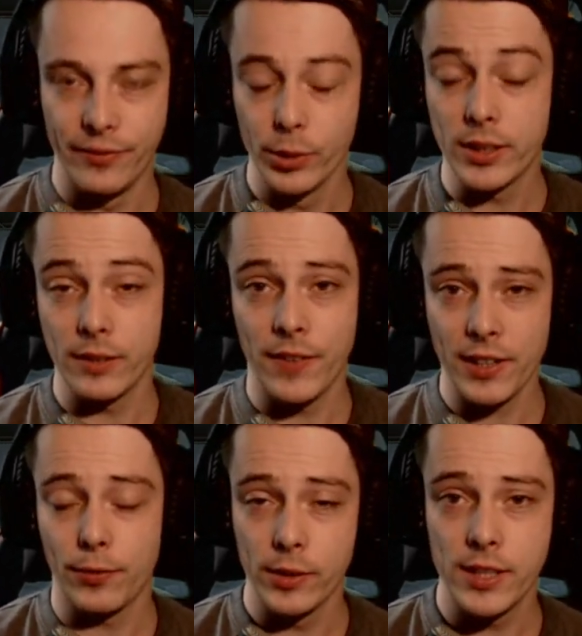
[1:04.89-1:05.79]
Wird
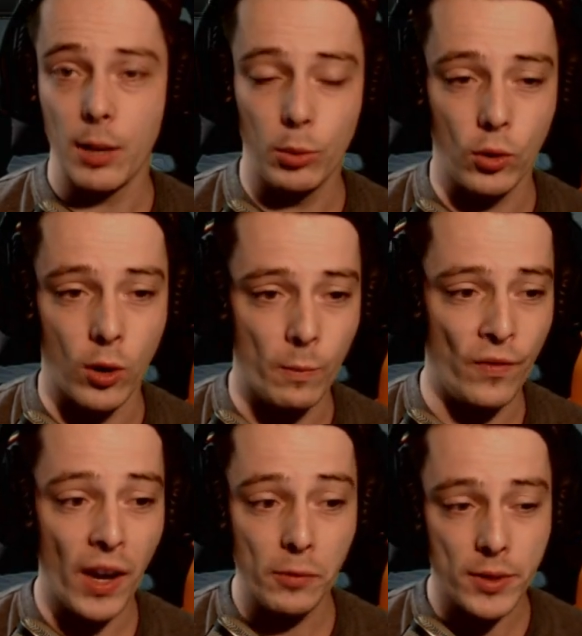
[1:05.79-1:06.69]
was von Diablo kommen?
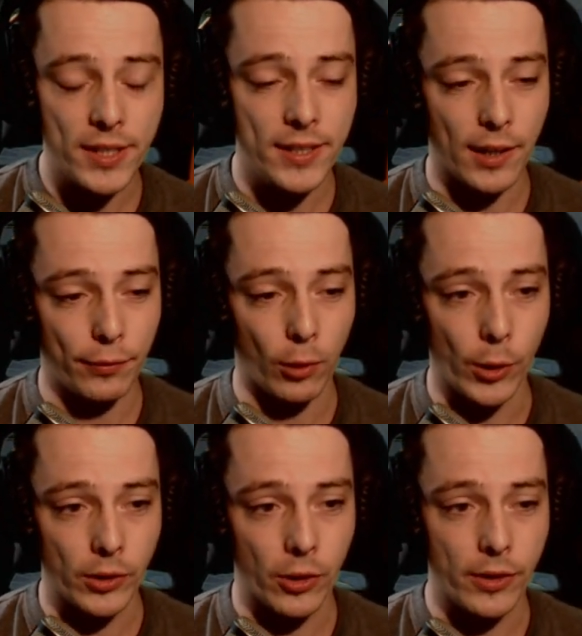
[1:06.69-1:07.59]
Werden wir uns dieses Jahr
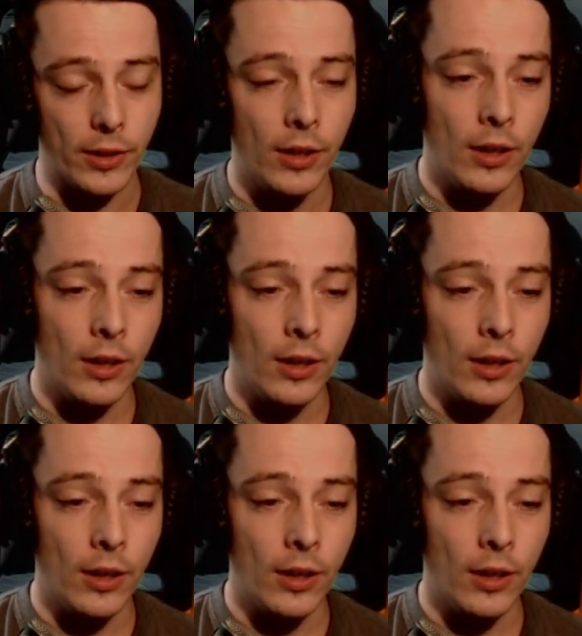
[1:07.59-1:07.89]
freuen können?